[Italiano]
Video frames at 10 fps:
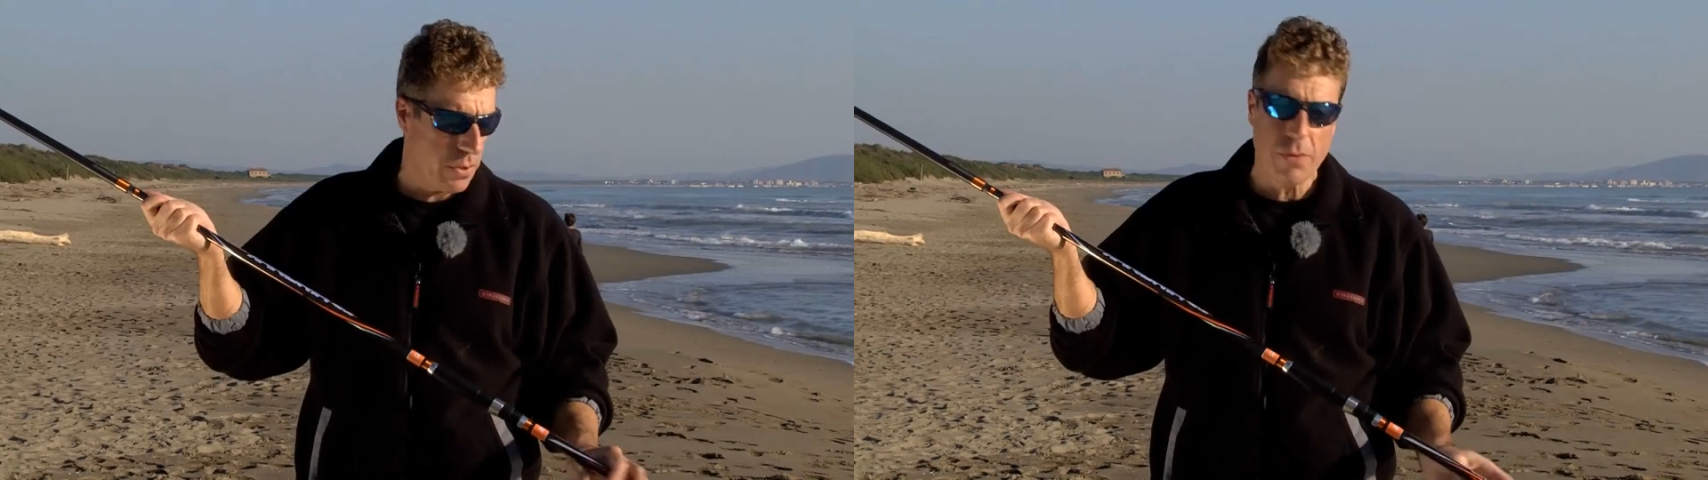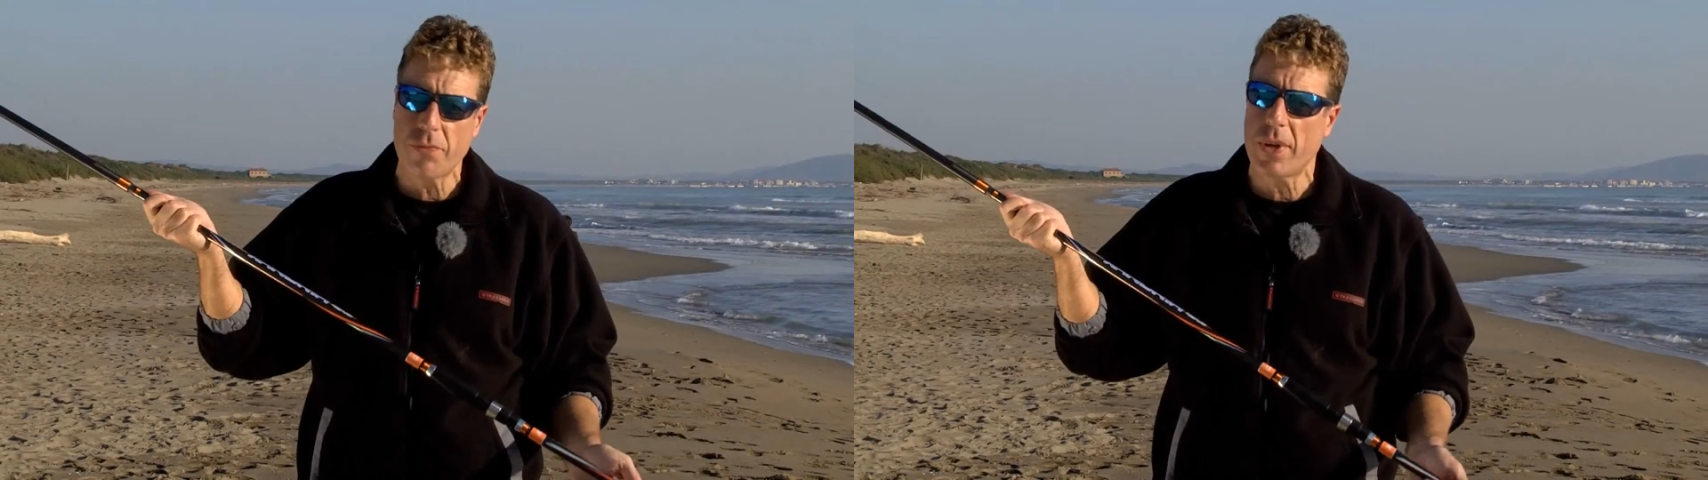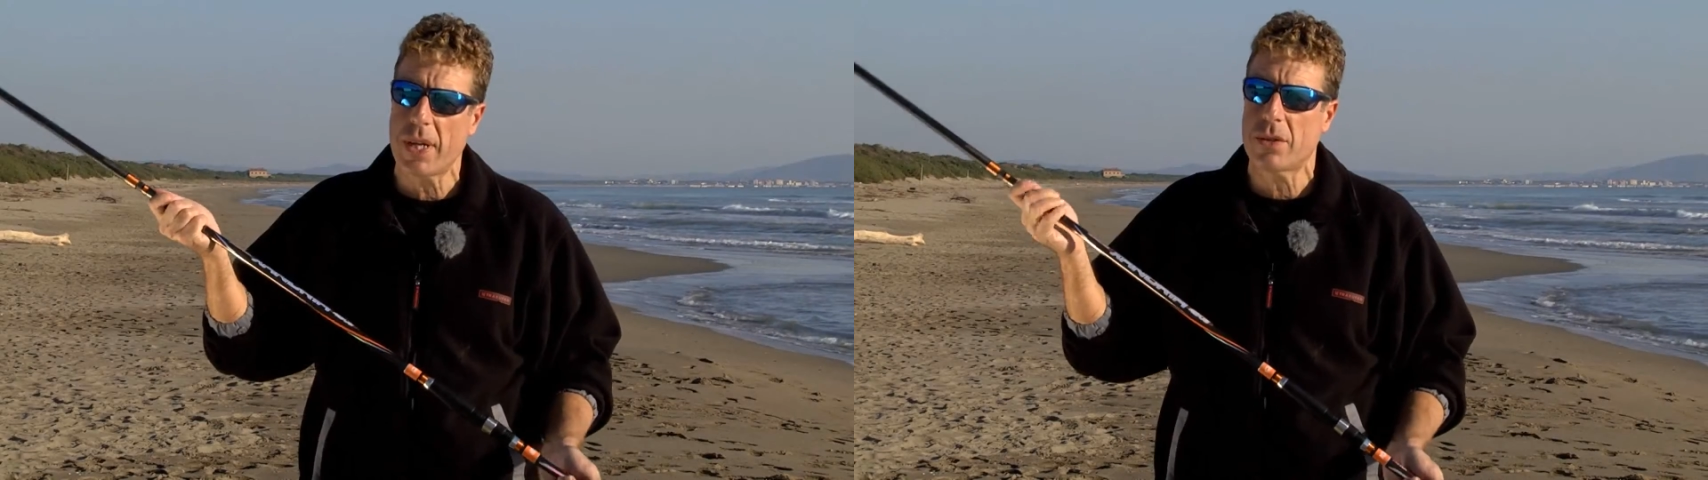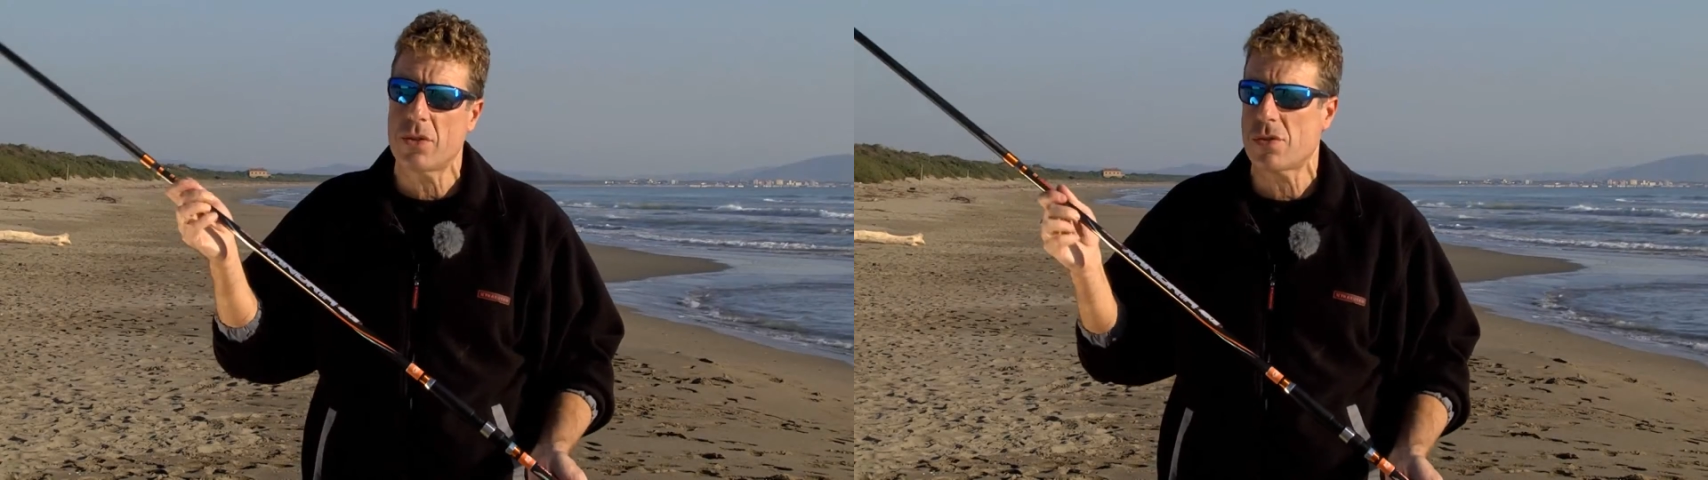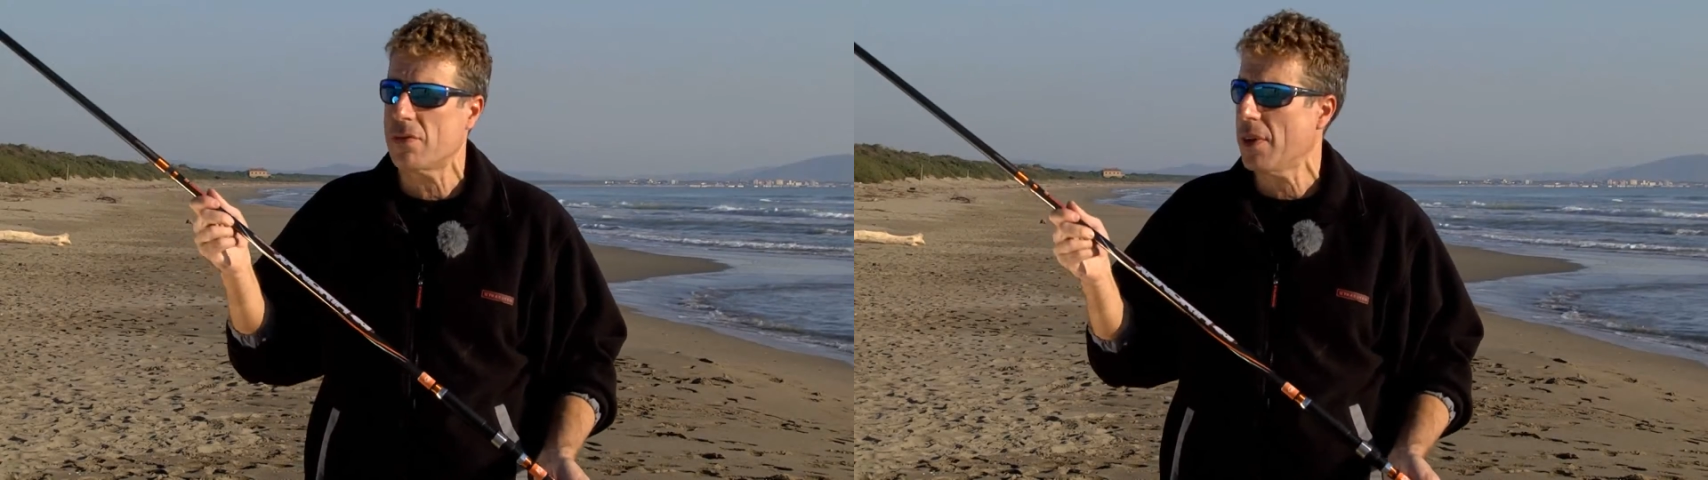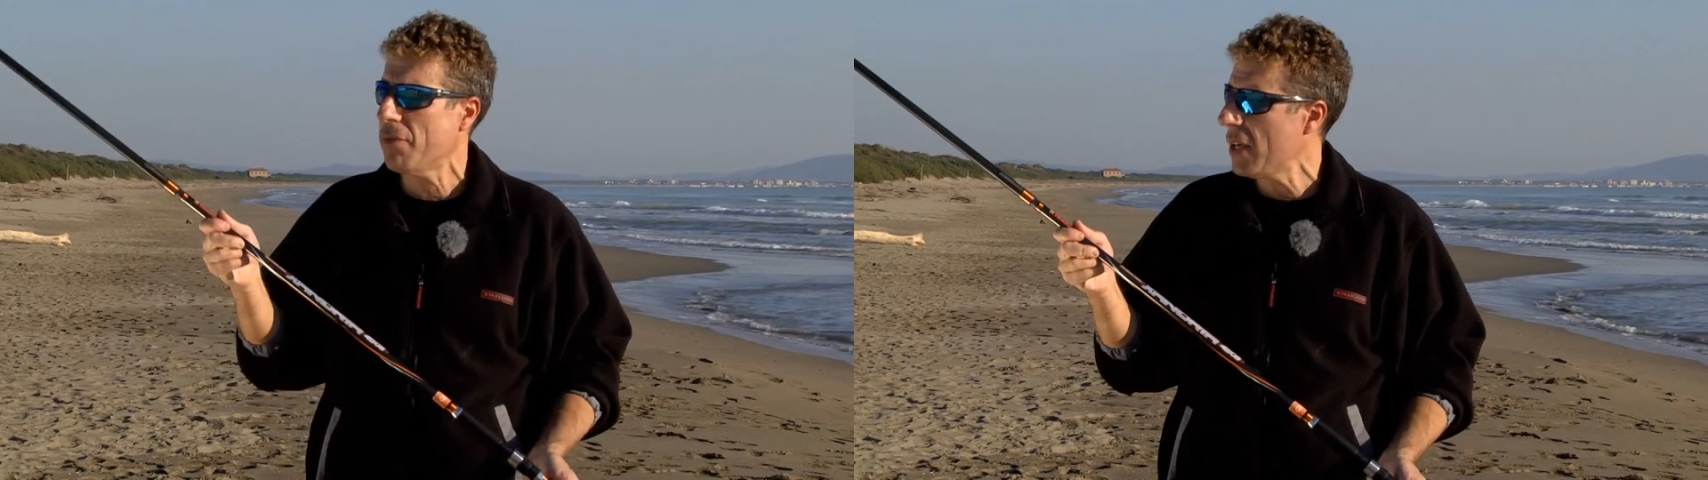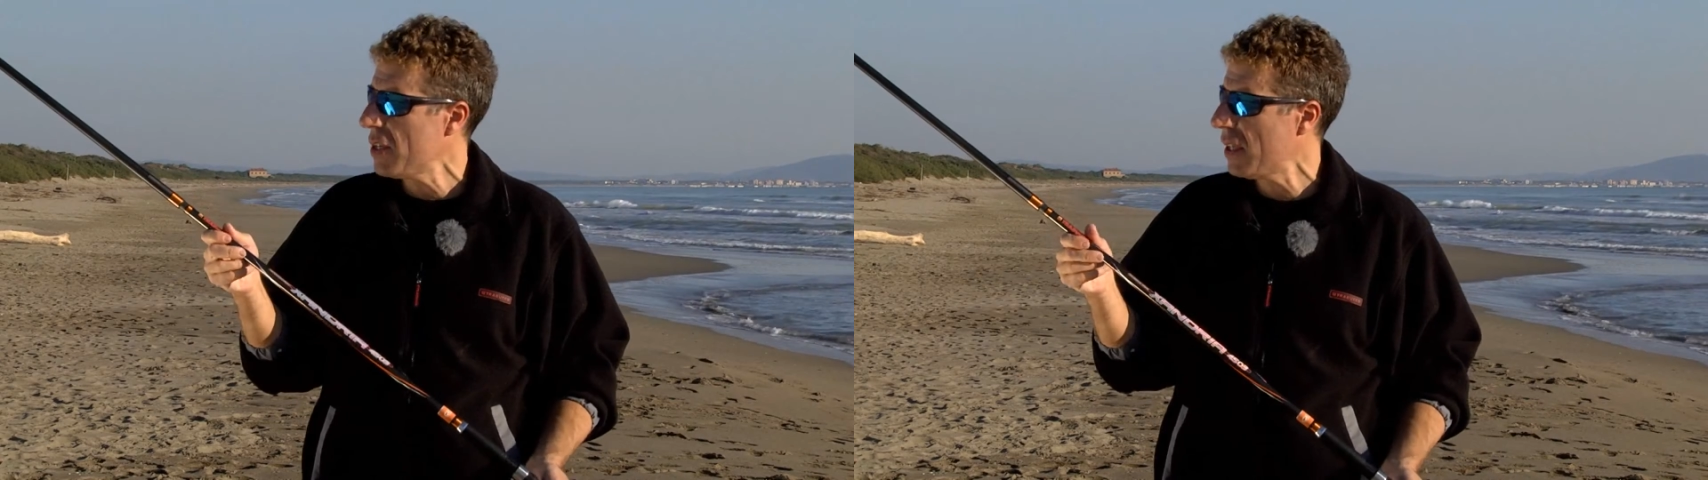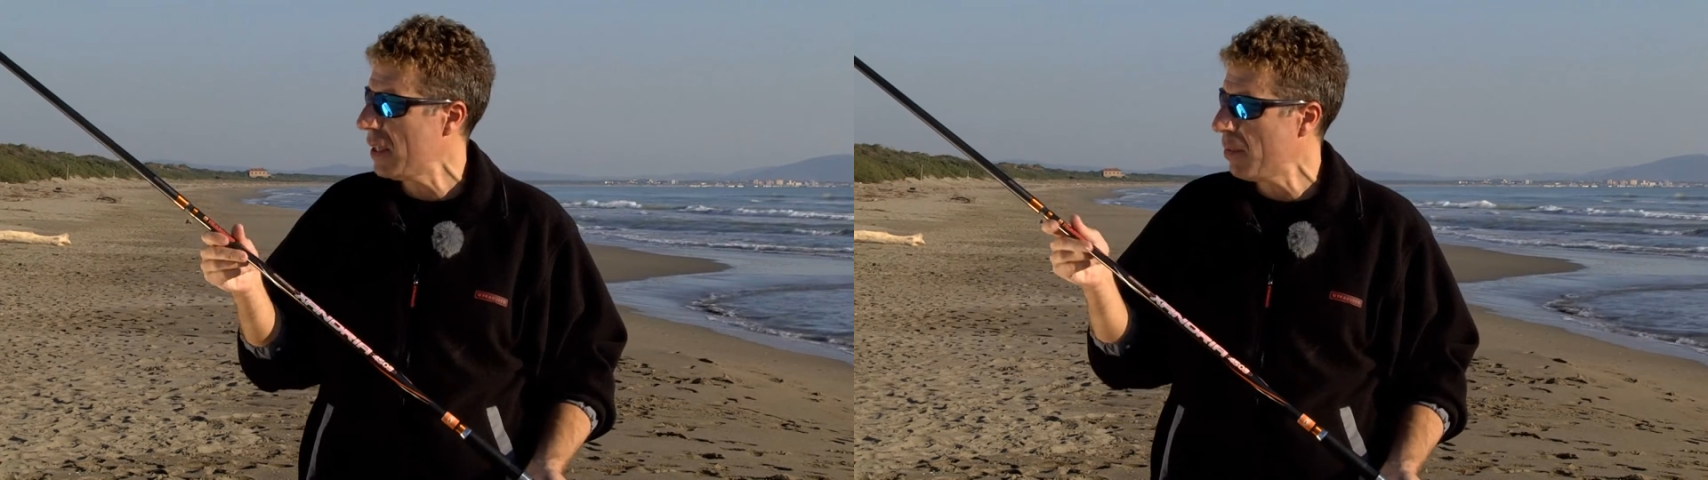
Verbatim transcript: offerto su una fascia di